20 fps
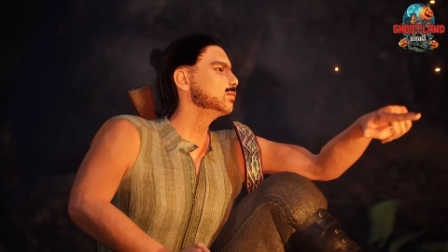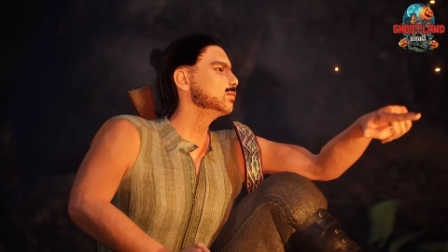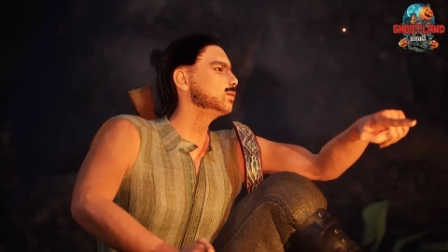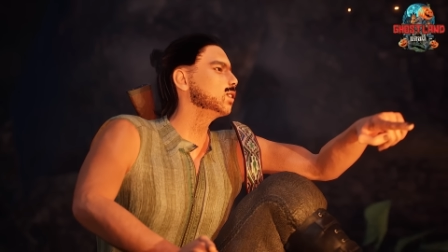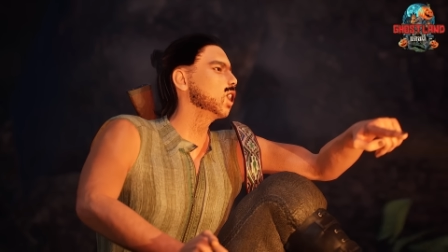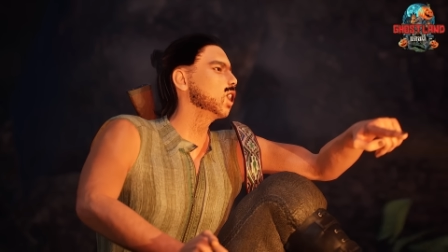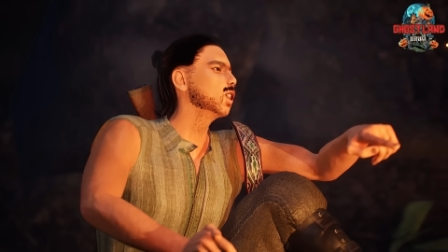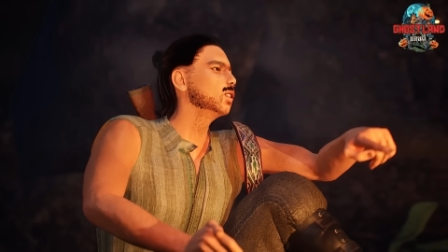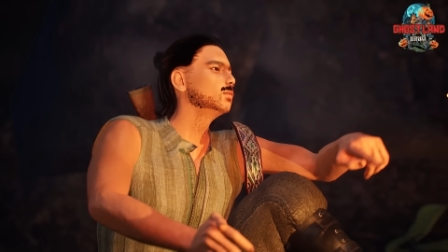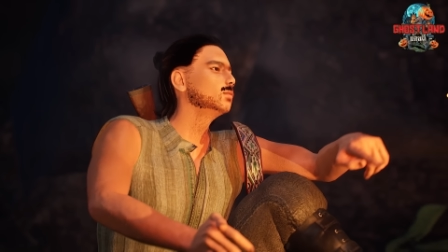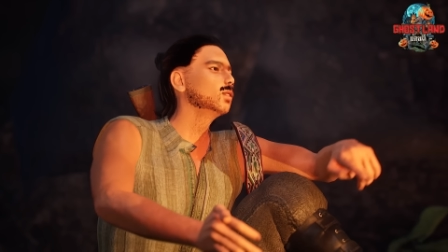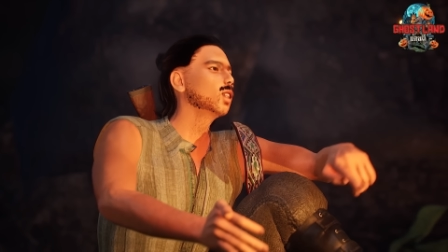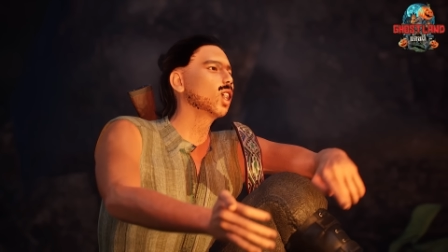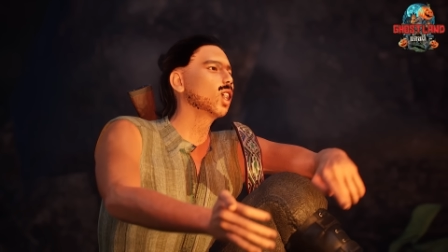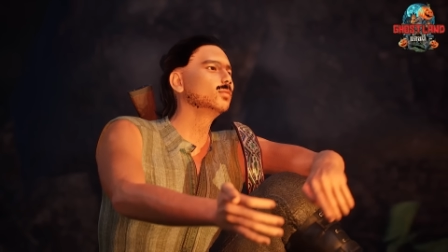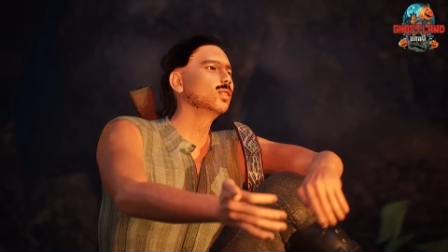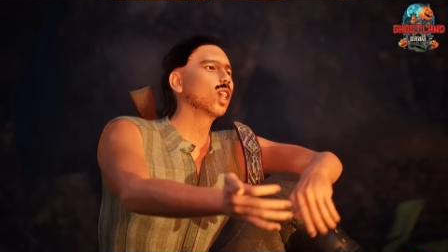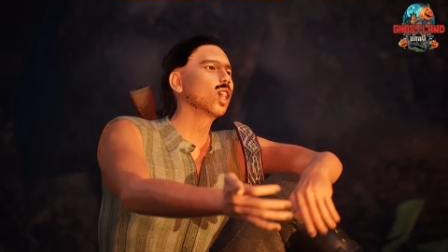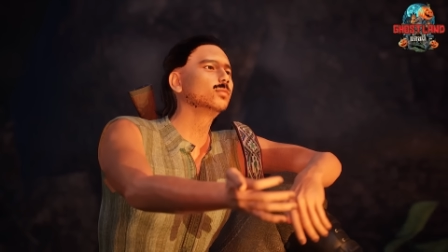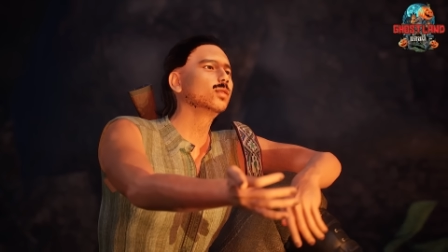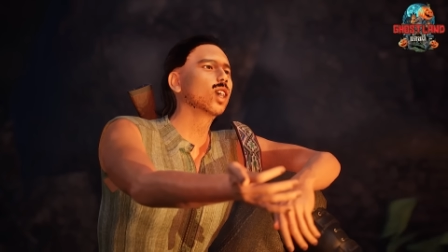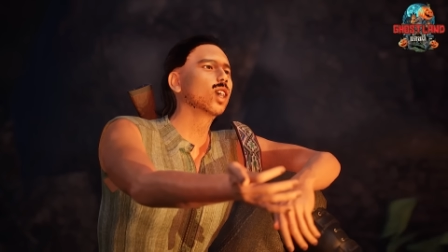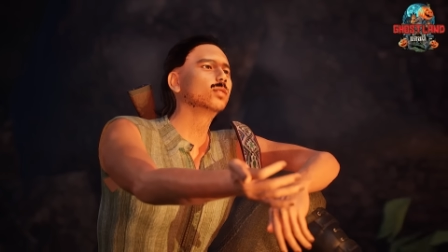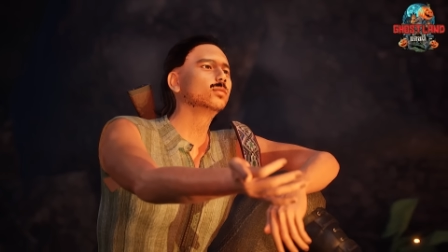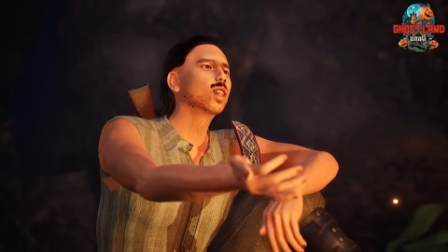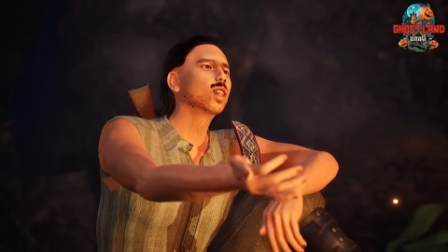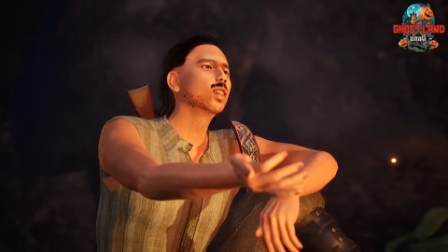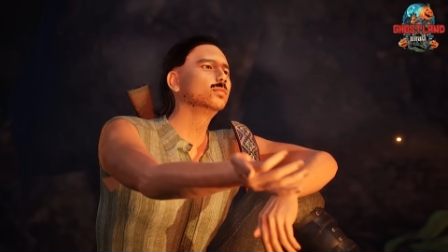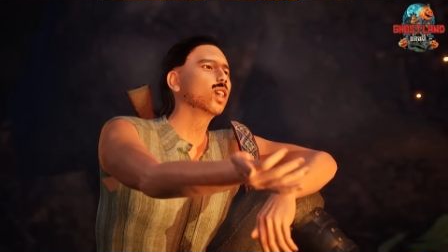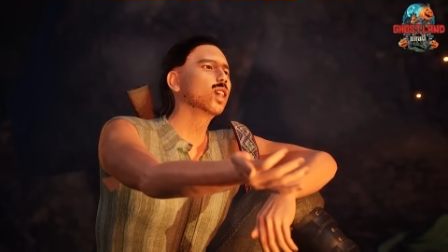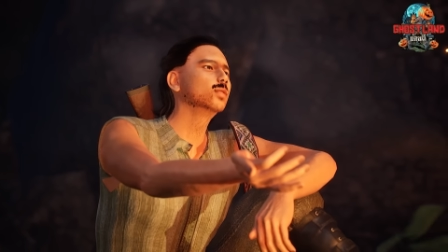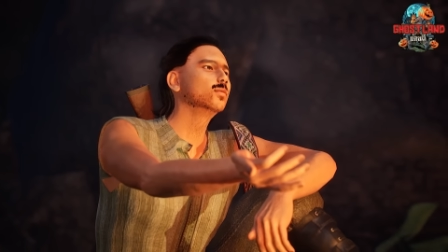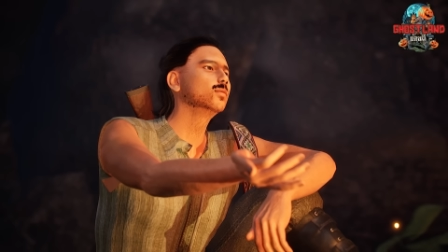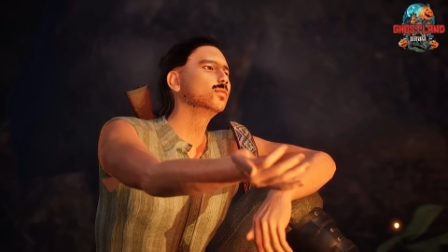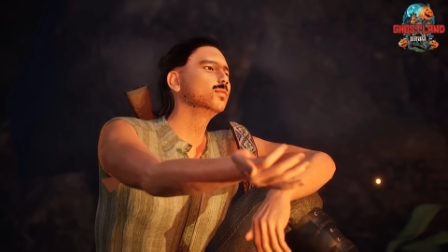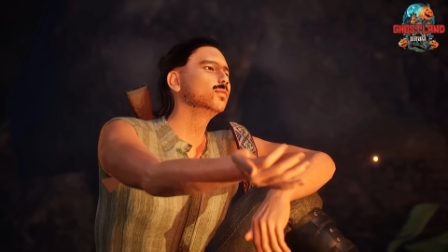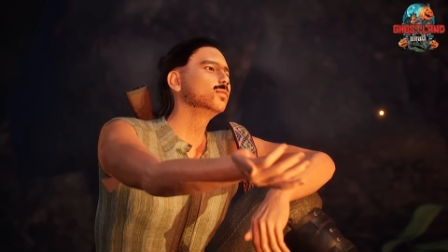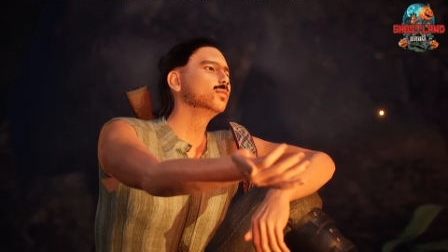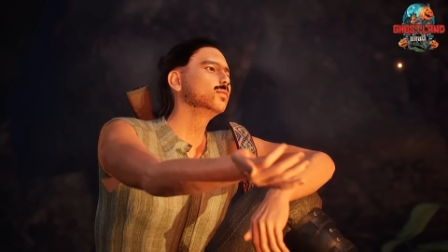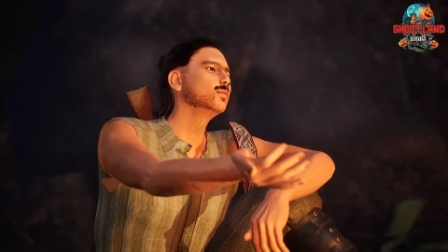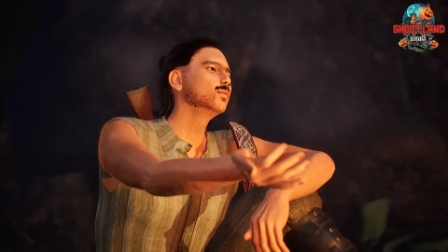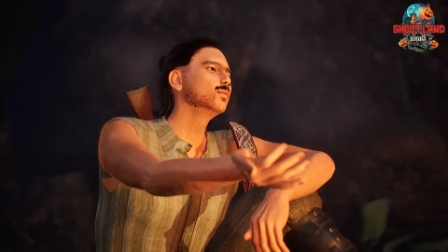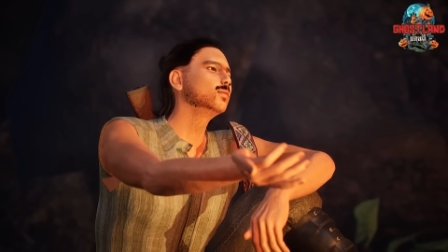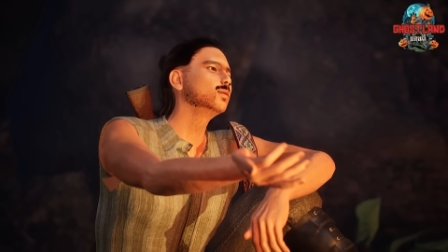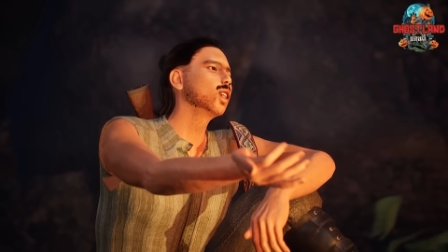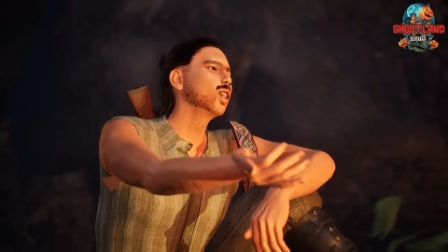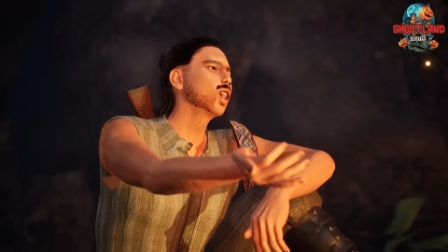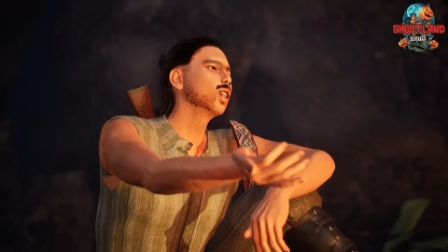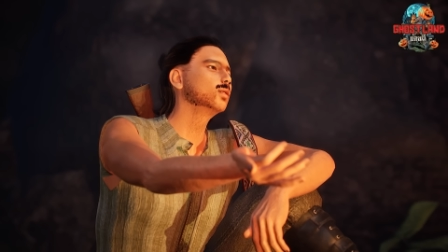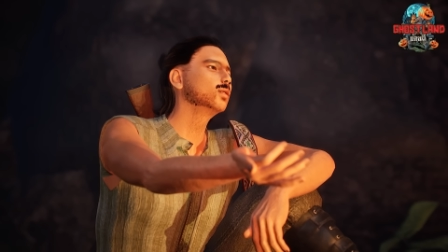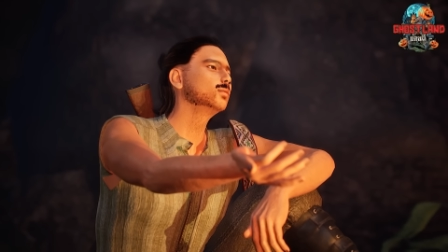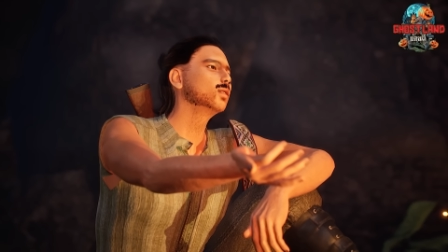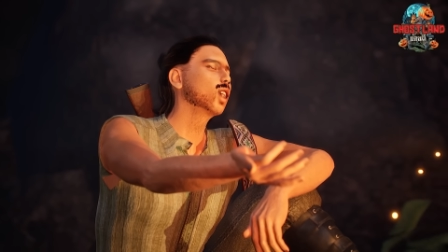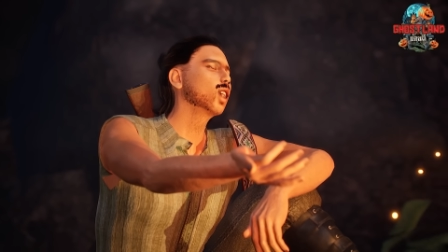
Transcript: ไม่ได้สัตว์มาเลยสักตัวเดียว จากนั้น